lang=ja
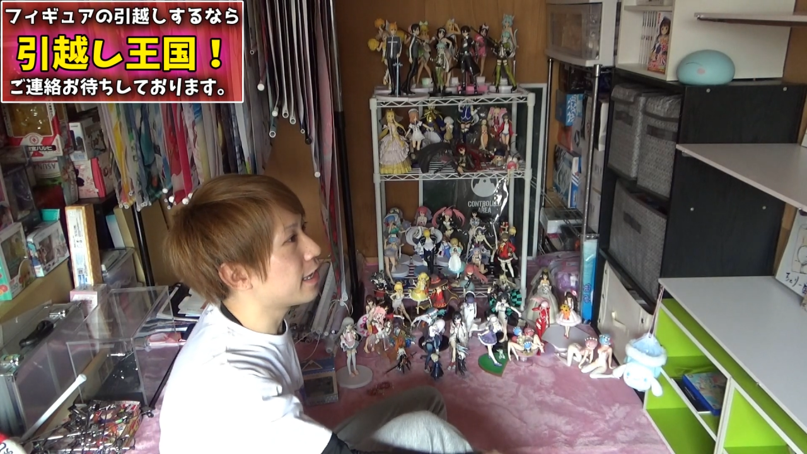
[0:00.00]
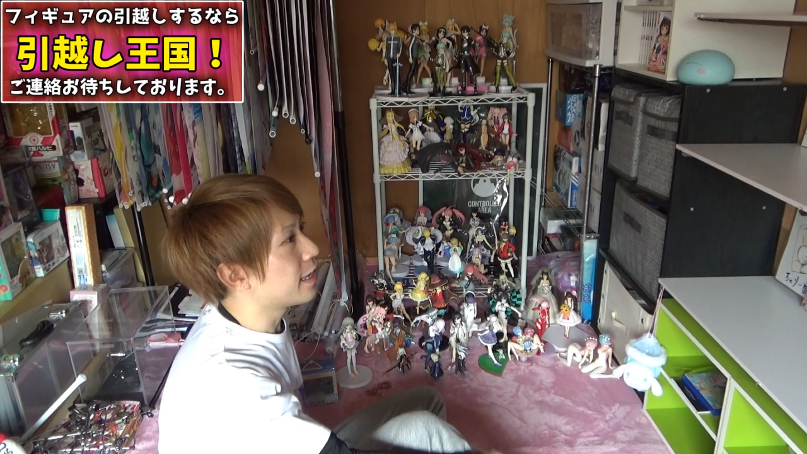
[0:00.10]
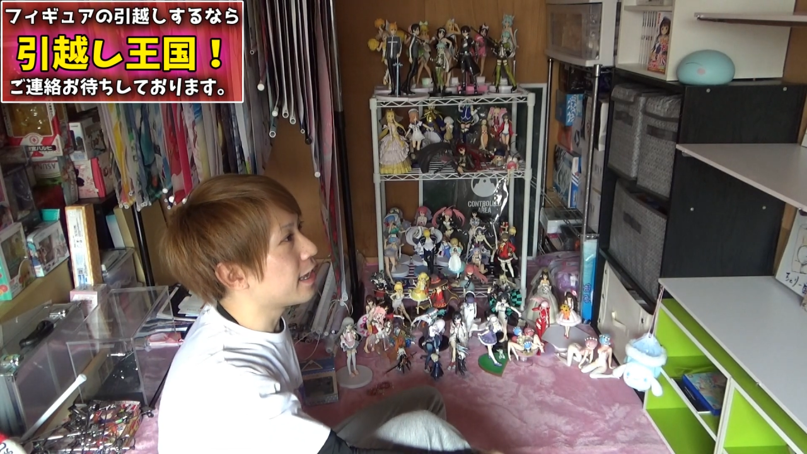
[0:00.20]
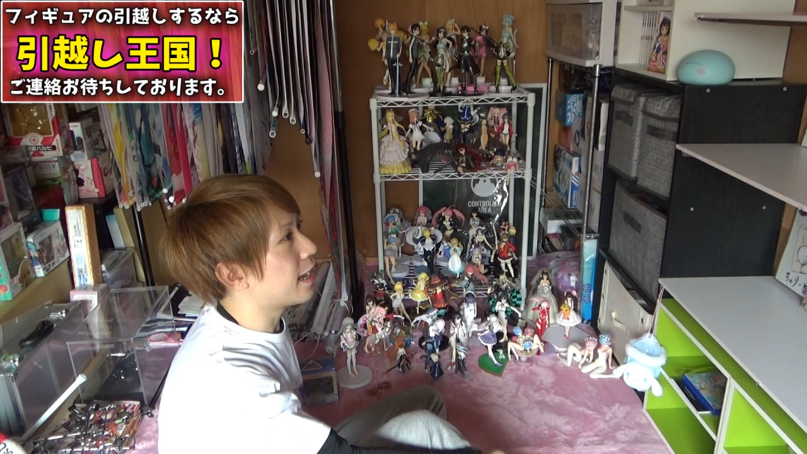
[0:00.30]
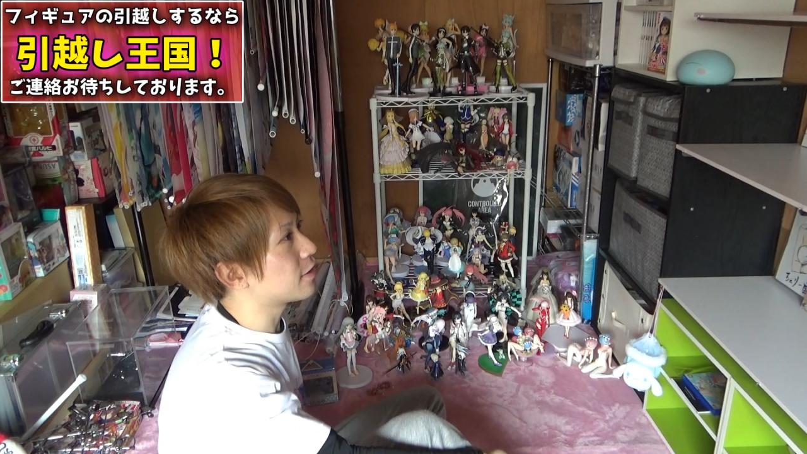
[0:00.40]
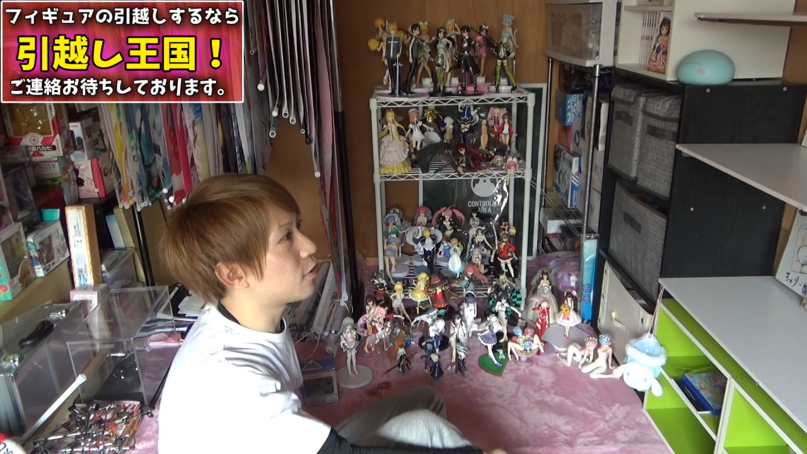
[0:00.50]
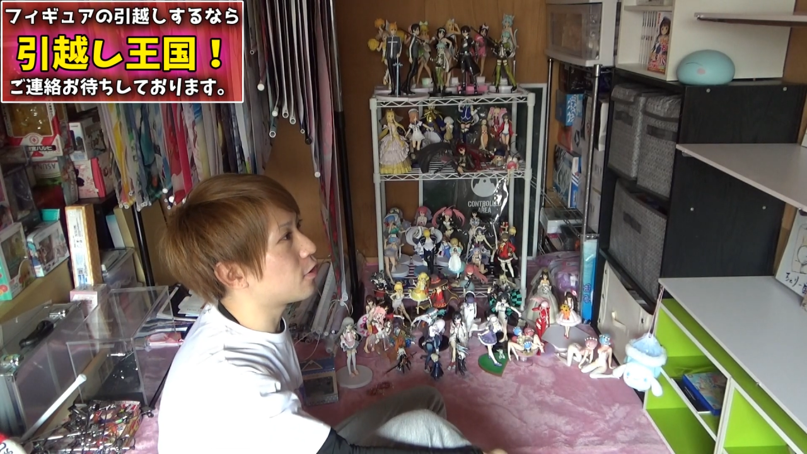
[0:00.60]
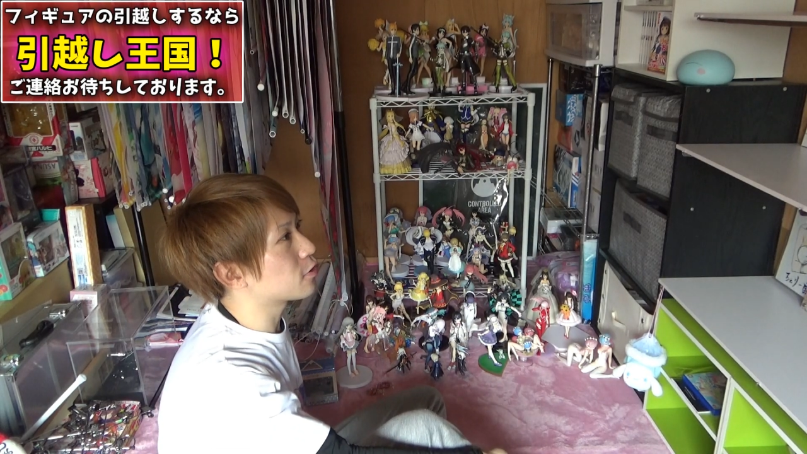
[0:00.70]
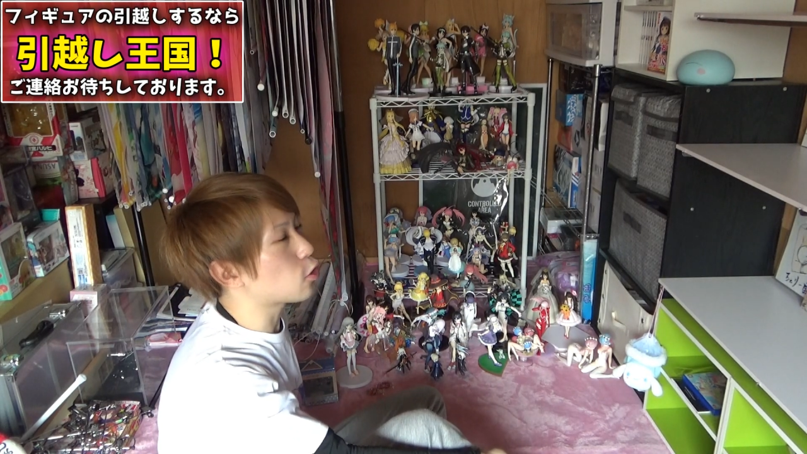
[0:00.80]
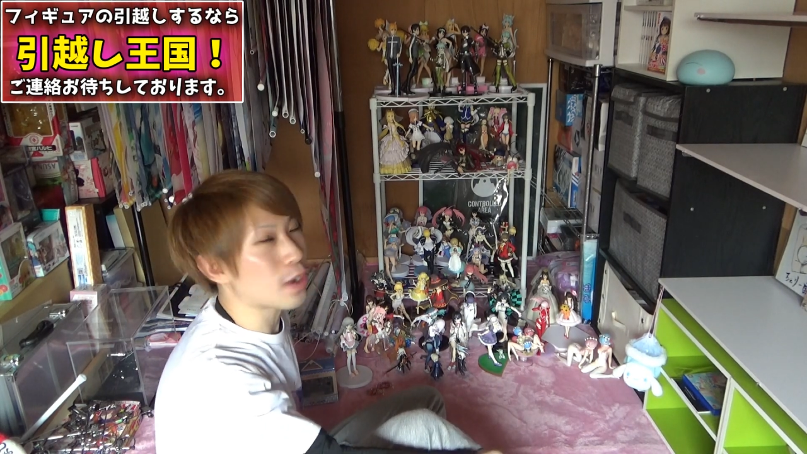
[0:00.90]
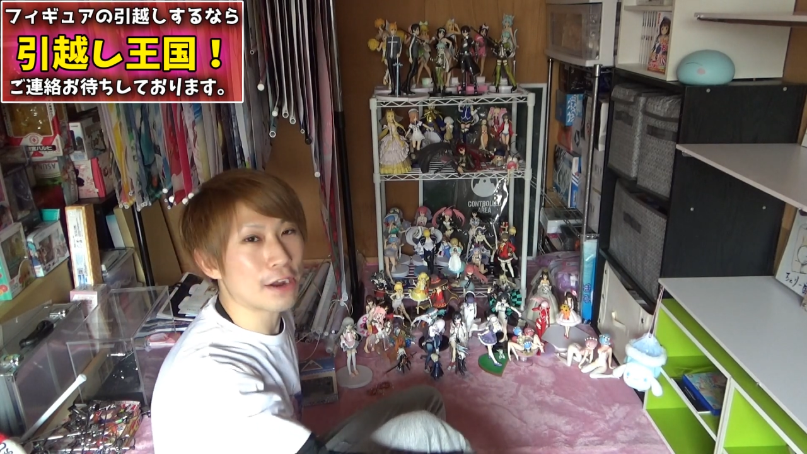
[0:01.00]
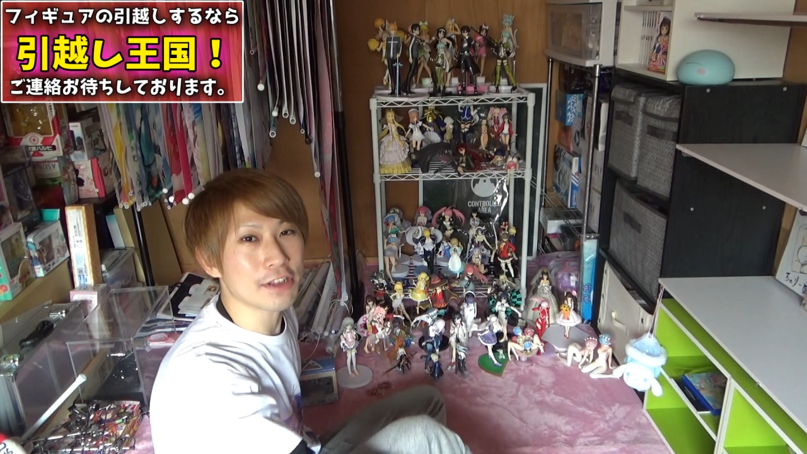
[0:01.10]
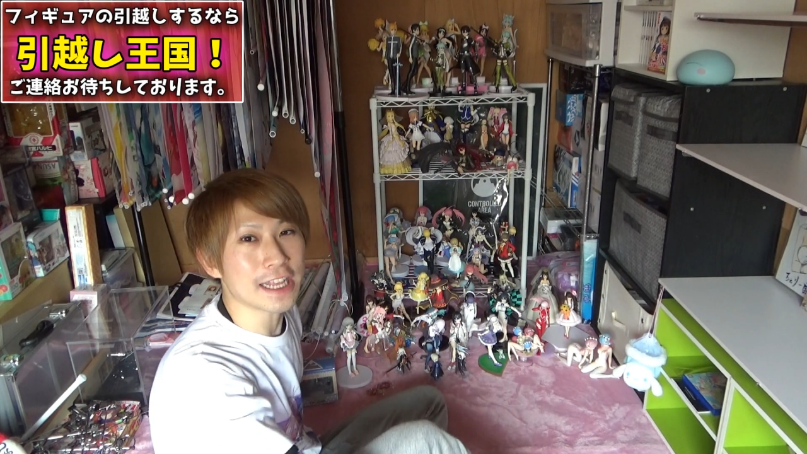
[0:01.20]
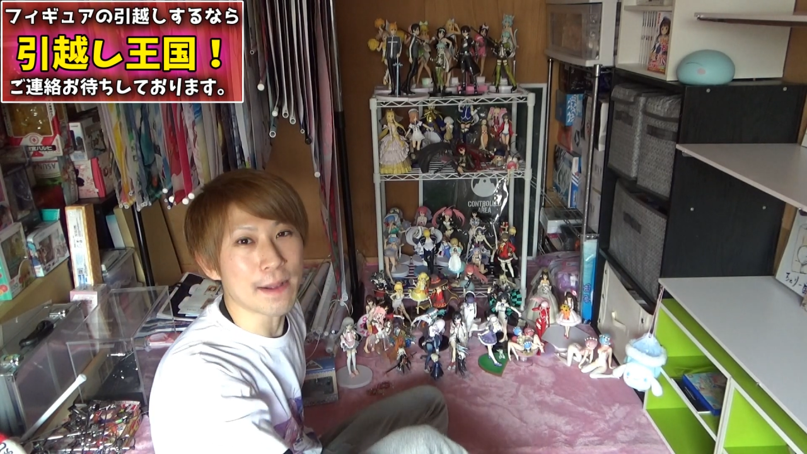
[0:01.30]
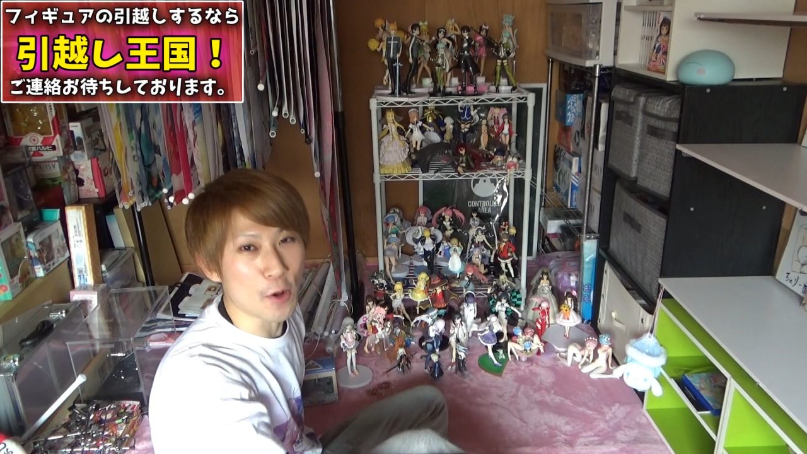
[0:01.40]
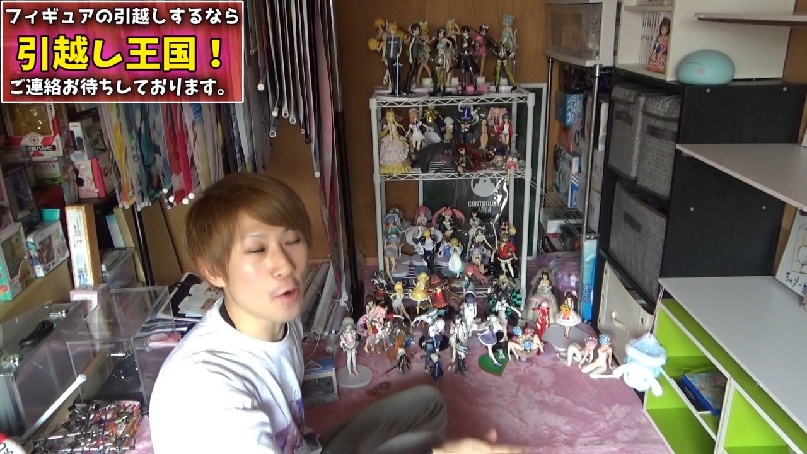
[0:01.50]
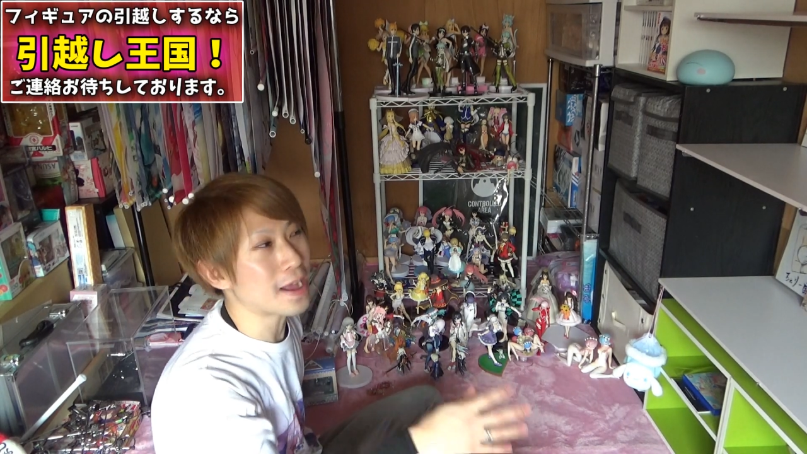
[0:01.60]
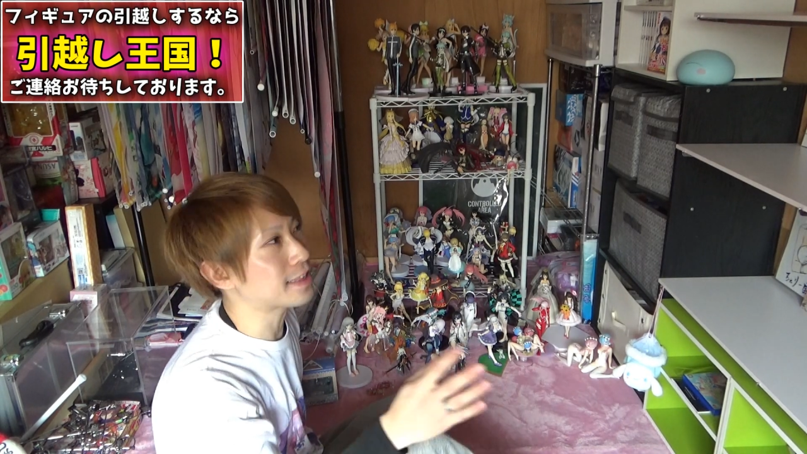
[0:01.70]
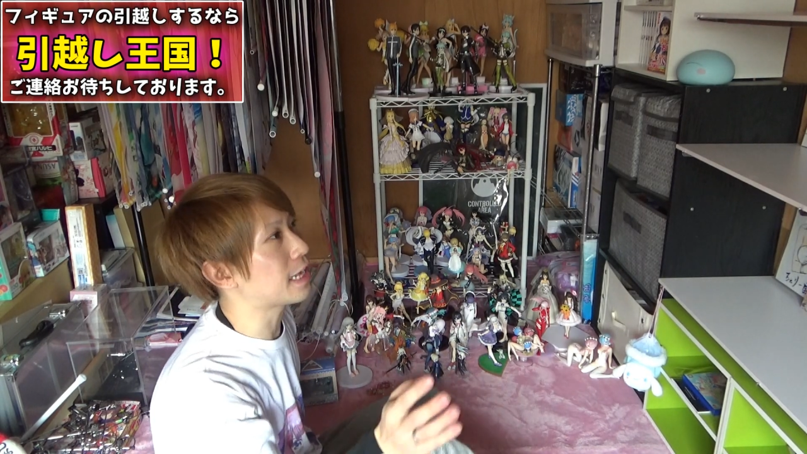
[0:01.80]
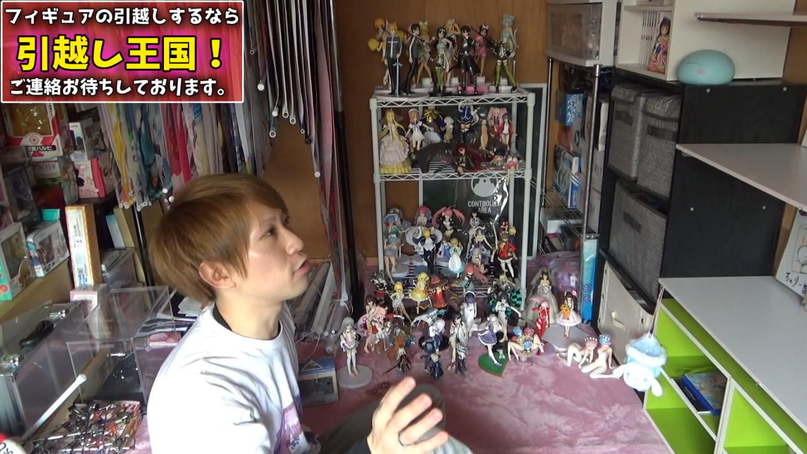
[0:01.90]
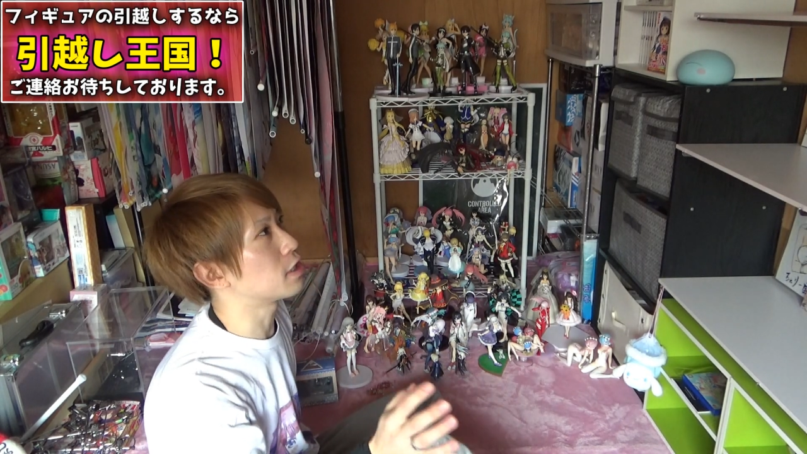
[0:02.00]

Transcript: いあの動画のネタも困って